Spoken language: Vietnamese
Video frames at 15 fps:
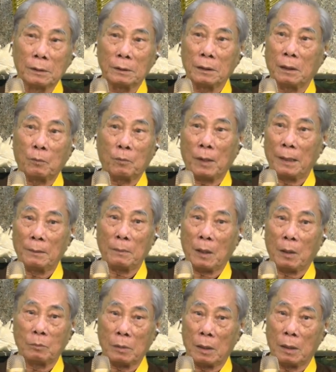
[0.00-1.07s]
chứ đâu phải mà
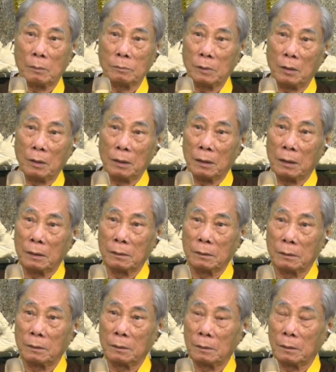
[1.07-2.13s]
ông nói là
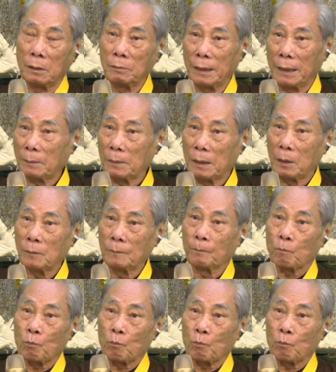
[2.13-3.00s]
ông ghét mình đâu.